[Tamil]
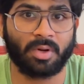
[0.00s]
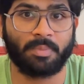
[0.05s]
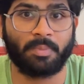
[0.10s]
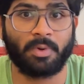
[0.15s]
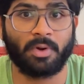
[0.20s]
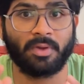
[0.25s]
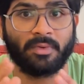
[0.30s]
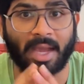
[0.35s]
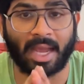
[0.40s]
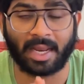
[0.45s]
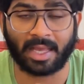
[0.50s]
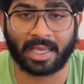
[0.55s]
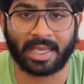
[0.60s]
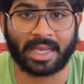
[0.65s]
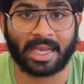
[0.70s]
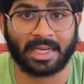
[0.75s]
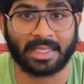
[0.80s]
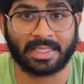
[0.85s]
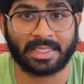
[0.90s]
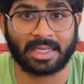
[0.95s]
ஒரு பொண்ணு வேலைக்கு
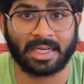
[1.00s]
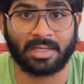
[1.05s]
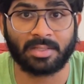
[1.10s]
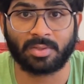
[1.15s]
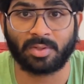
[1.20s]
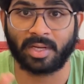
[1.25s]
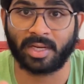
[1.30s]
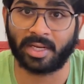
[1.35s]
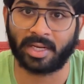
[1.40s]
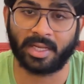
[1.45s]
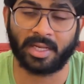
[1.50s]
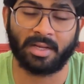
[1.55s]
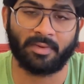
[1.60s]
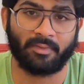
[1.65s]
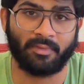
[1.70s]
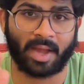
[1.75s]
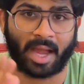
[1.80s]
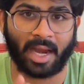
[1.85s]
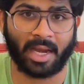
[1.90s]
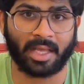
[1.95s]
கிடைச்சிட்டான்னு சொல்லிட்டு
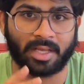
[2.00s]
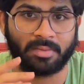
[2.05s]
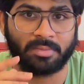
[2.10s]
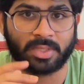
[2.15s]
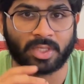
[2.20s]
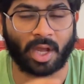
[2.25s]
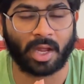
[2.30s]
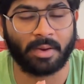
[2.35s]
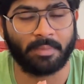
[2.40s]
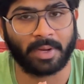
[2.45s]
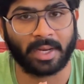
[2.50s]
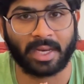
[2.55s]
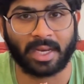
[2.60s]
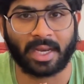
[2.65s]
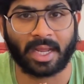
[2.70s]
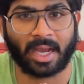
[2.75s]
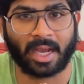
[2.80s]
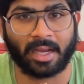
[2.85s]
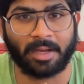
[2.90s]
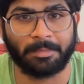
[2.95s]
வேலைக்கும் ஜாயின்
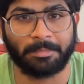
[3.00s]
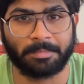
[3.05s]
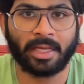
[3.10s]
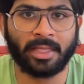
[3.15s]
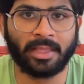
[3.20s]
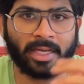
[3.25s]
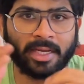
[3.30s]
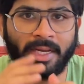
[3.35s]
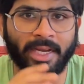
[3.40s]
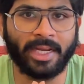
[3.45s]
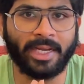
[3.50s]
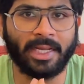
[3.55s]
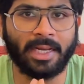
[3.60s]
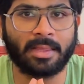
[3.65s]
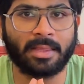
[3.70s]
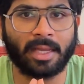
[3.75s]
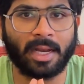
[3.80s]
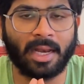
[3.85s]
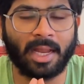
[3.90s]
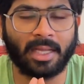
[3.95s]
பண்ணிட்டாங்க இந்த
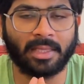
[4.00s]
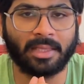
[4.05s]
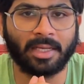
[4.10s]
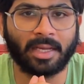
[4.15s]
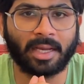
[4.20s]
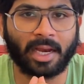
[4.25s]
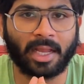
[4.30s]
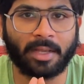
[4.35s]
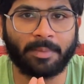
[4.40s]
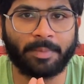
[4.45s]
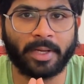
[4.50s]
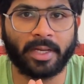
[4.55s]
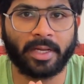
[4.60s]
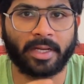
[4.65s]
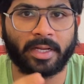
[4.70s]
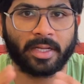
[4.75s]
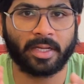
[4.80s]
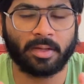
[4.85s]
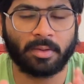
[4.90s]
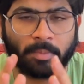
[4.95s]
டீட்டெயில்ஸ் எல்லாத்தையும் கலெக்ட்
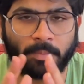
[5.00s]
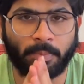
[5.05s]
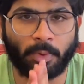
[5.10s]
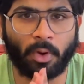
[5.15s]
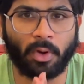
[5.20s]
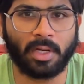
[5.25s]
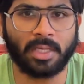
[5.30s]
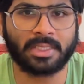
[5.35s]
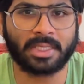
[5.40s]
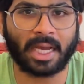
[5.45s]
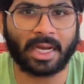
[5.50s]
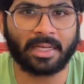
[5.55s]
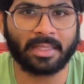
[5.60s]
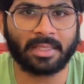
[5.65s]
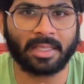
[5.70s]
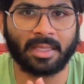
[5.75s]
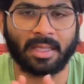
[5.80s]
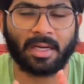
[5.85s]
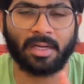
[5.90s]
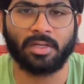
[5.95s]
பண்ணிட்டு போலீஸ்
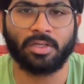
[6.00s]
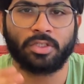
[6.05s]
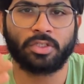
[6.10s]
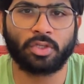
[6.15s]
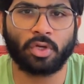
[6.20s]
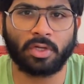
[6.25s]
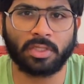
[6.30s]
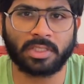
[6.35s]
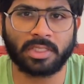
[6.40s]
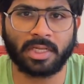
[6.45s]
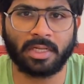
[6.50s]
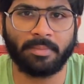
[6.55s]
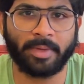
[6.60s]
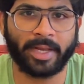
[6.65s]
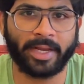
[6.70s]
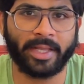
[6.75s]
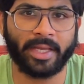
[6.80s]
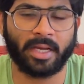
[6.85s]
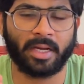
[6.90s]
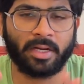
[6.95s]
அடுத்ததா சோஷியல்
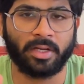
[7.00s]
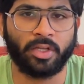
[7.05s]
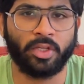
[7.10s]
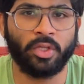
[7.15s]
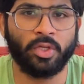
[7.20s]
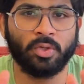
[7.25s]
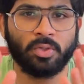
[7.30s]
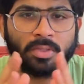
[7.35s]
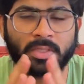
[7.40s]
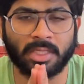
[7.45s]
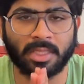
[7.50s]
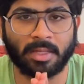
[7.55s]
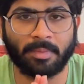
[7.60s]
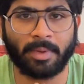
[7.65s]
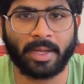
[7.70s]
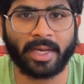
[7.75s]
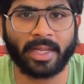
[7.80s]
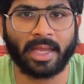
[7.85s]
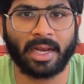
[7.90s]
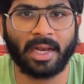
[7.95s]
மீடியா நியூஸ் இந்த
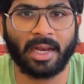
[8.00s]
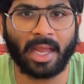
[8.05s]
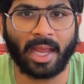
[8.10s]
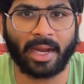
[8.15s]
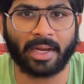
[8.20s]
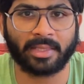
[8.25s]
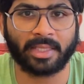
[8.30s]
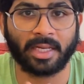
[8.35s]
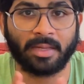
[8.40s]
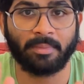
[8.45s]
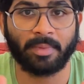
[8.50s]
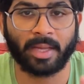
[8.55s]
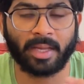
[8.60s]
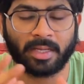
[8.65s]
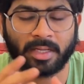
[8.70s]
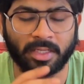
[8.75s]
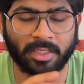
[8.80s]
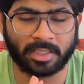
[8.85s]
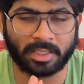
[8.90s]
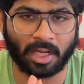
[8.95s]
மாதிரி எல்லா இடத்துலையுமே
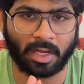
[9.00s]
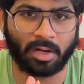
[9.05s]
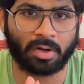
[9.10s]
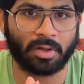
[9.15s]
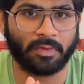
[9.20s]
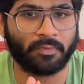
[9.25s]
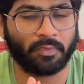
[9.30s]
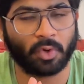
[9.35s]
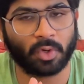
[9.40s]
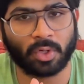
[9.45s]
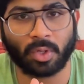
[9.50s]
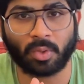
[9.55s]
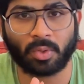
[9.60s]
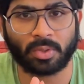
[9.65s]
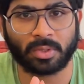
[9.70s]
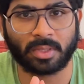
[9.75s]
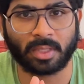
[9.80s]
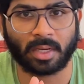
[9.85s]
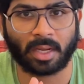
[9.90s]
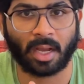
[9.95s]
இஷானோட போட்டோ
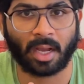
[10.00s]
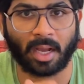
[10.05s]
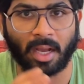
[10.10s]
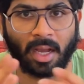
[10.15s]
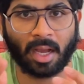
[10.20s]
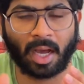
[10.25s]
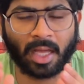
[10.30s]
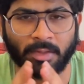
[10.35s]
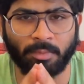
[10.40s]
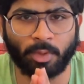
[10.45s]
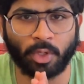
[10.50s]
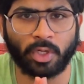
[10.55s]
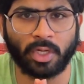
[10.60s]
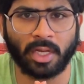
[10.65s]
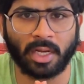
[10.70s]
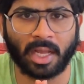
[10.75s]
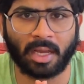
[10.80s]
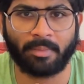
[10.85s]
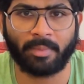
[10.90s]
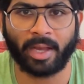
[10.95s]
கொடுத்துருக்காங்க அது மட்டும்
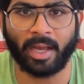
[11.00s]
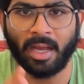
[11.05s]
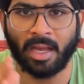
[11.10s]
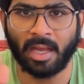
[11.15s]
இல்லாம